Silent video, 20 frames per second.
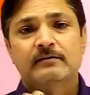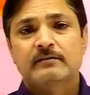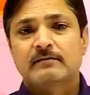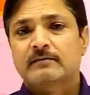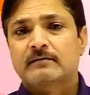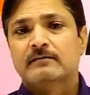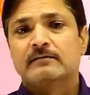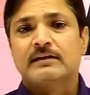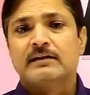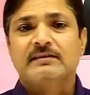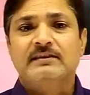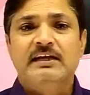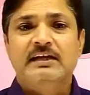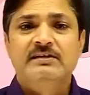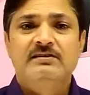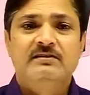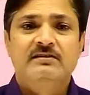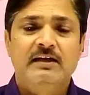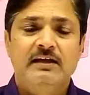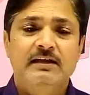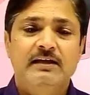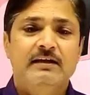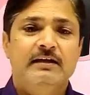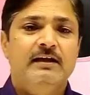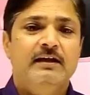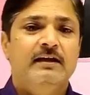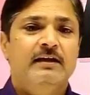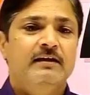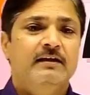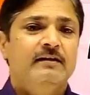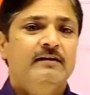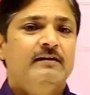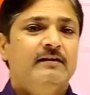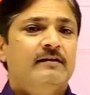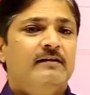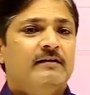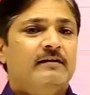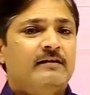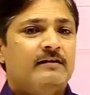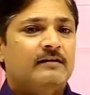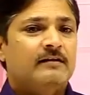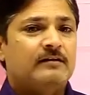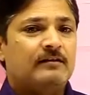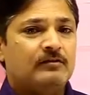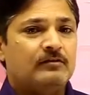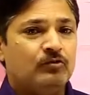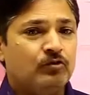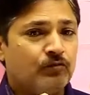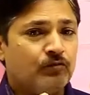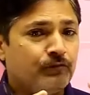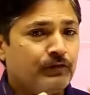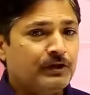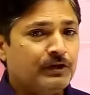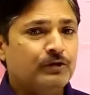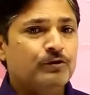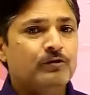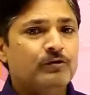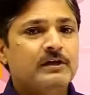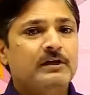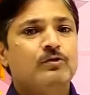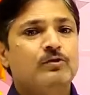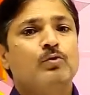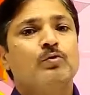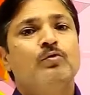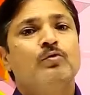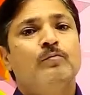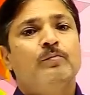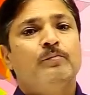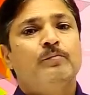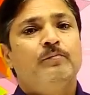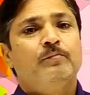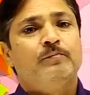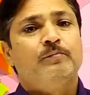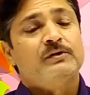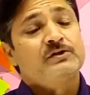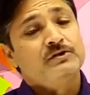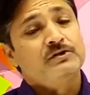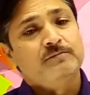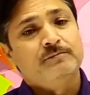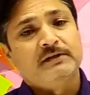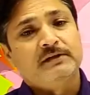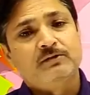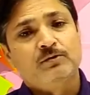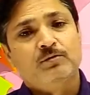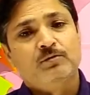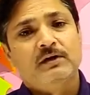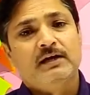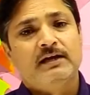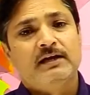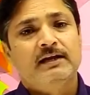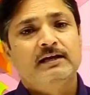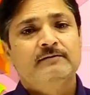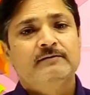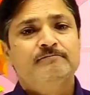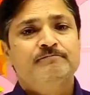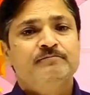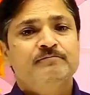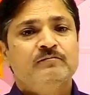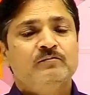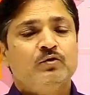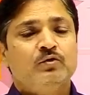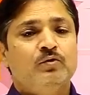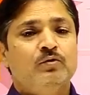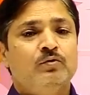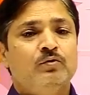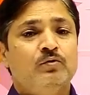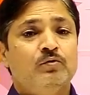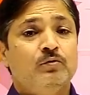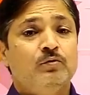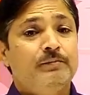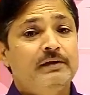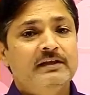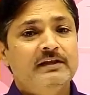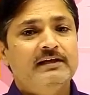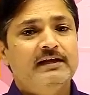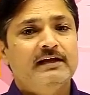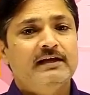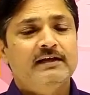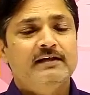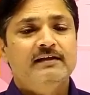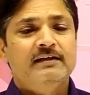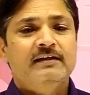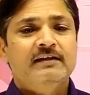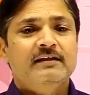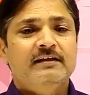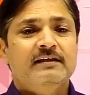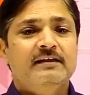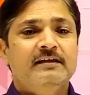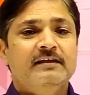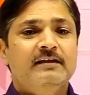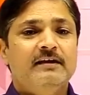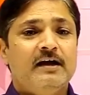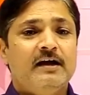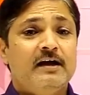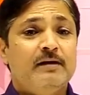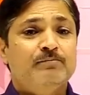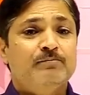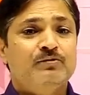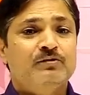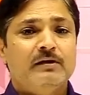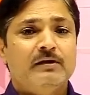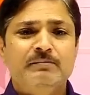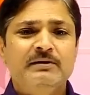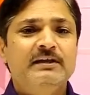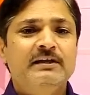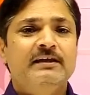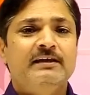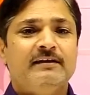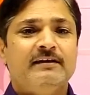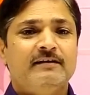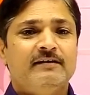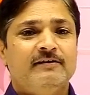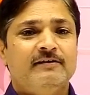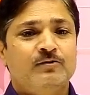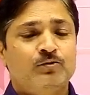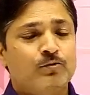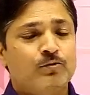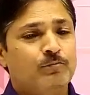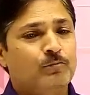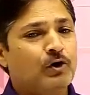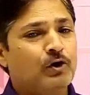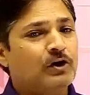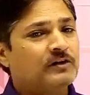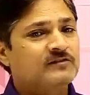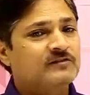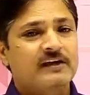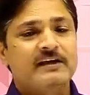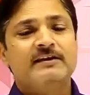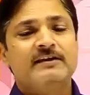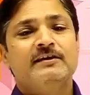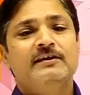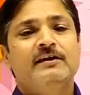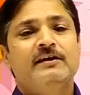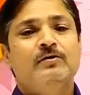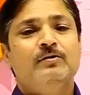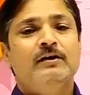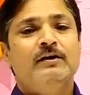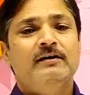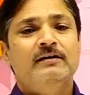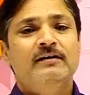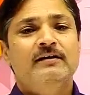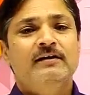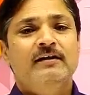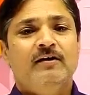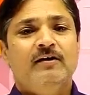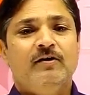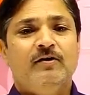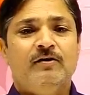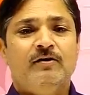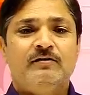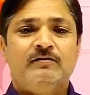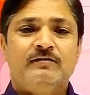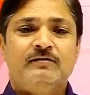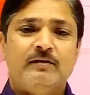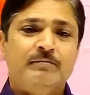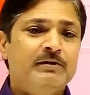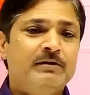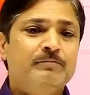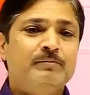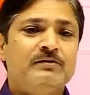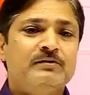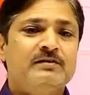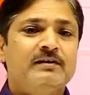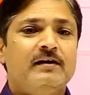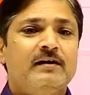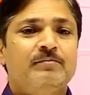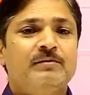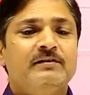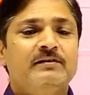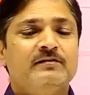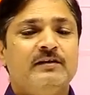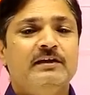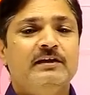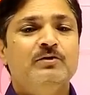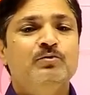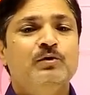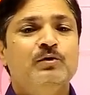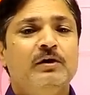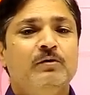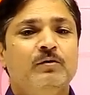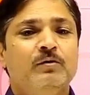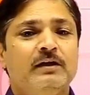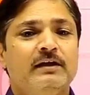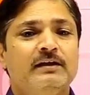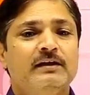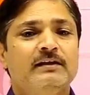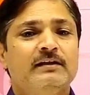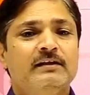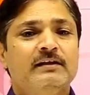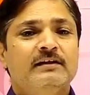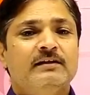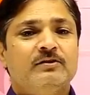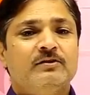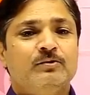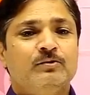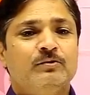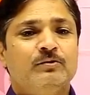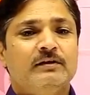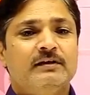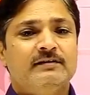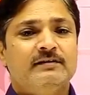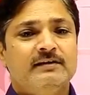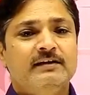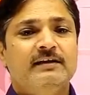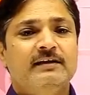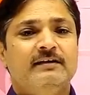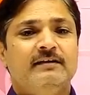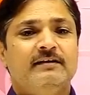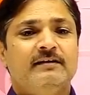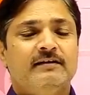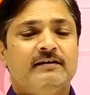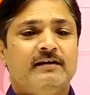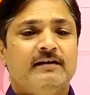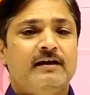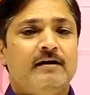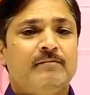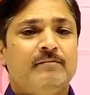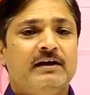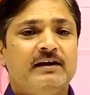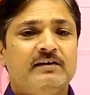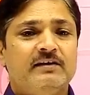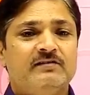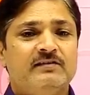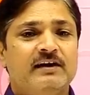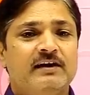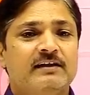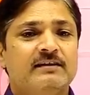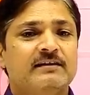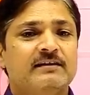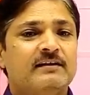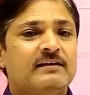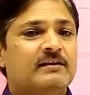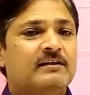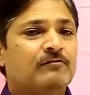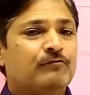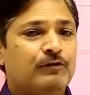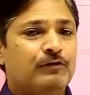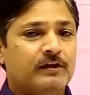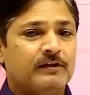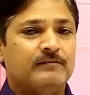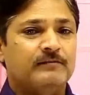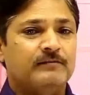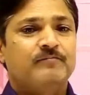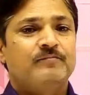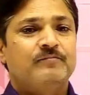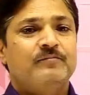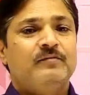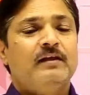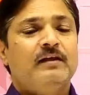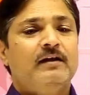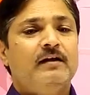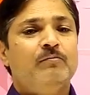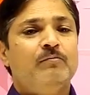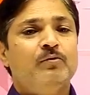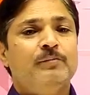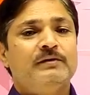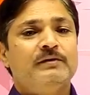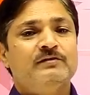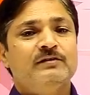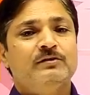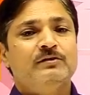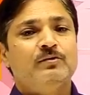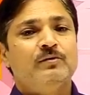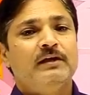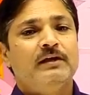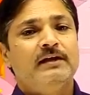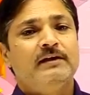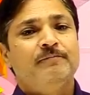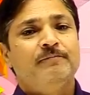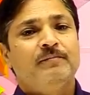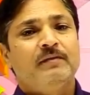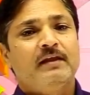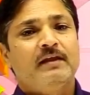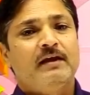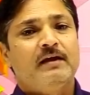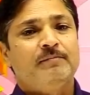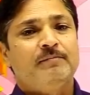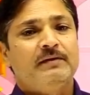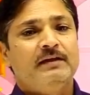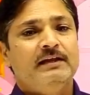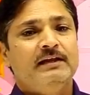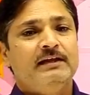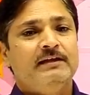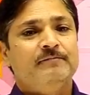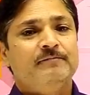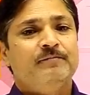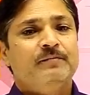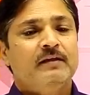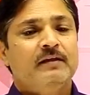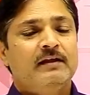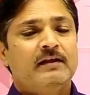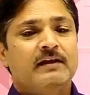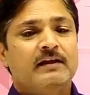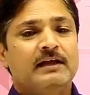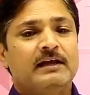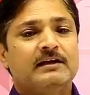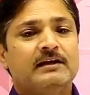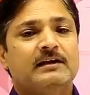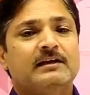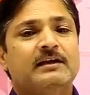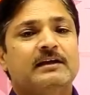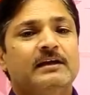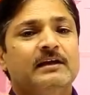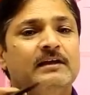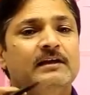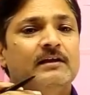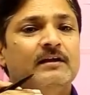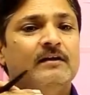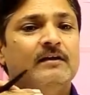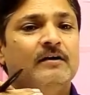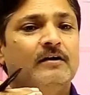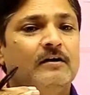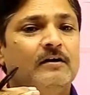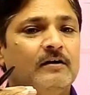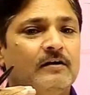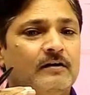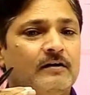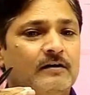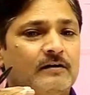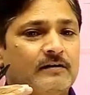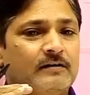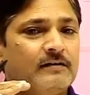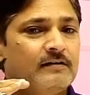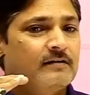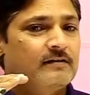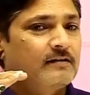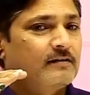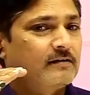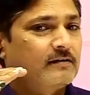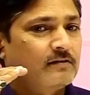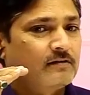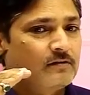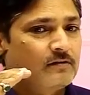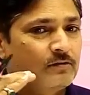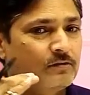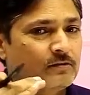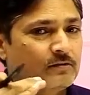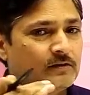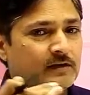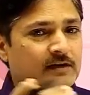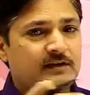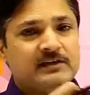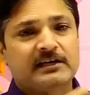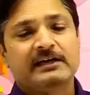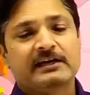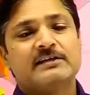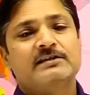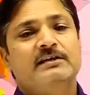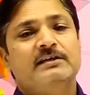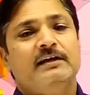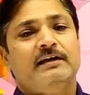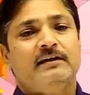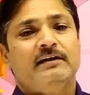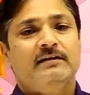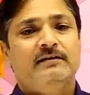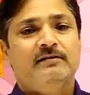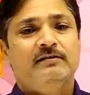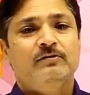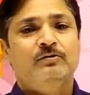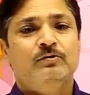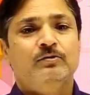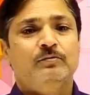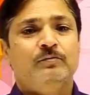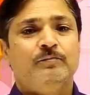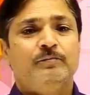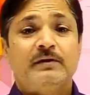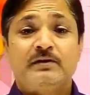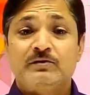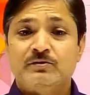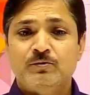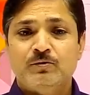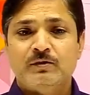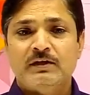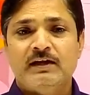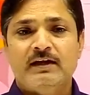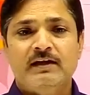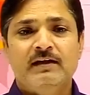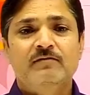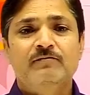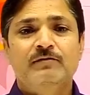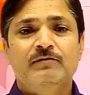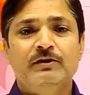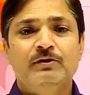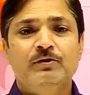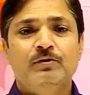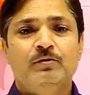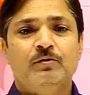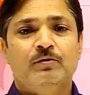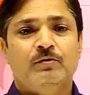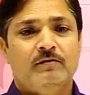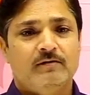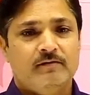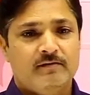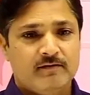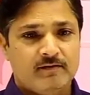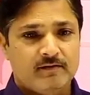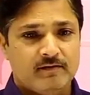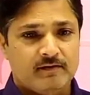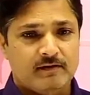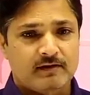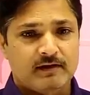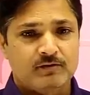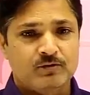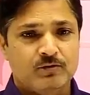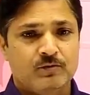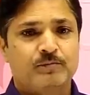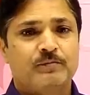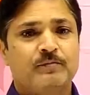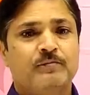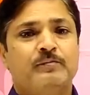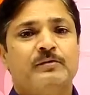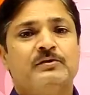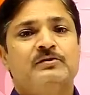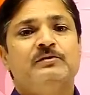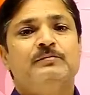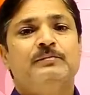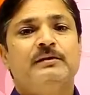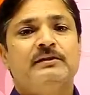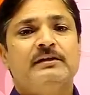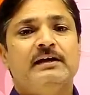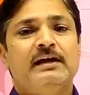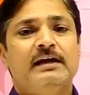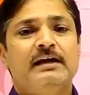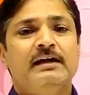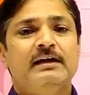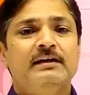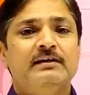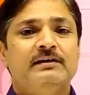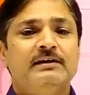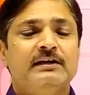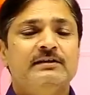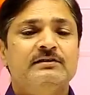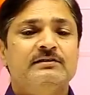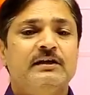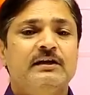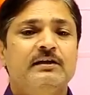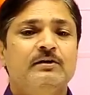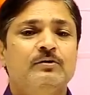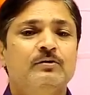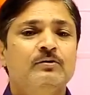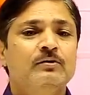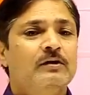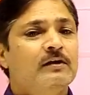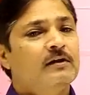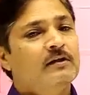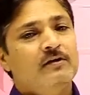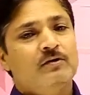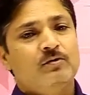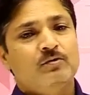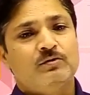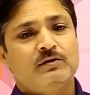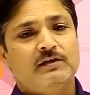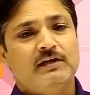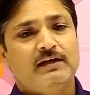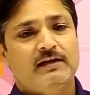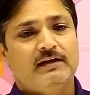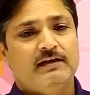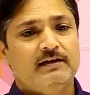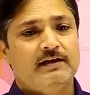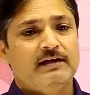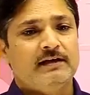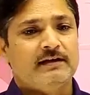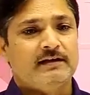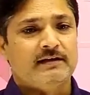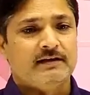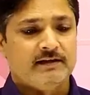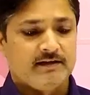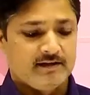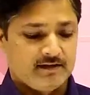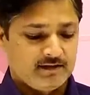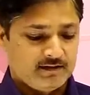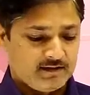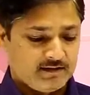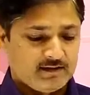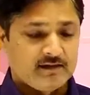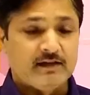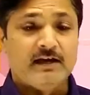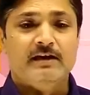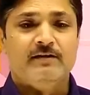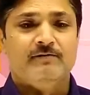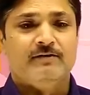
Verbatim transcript: सत्ताईस तारीख के जो वीडियो के दोनों प्रश्न पत्रों का हल तो उम्मीद है कि आप सभी ने इसको बहुत सही किया होगा और सभी प्रश्न आपके सही हुए होंगे तो इसी कामना के साथ फिर हम उपस्थित होंगे आपके लिए लेकर के और 28 के जो प्रश्नों के हल वीडियो का जो प्रश्न पत्र आए हैं 28 तारीख को उसके हल लेकर के धन्यवाद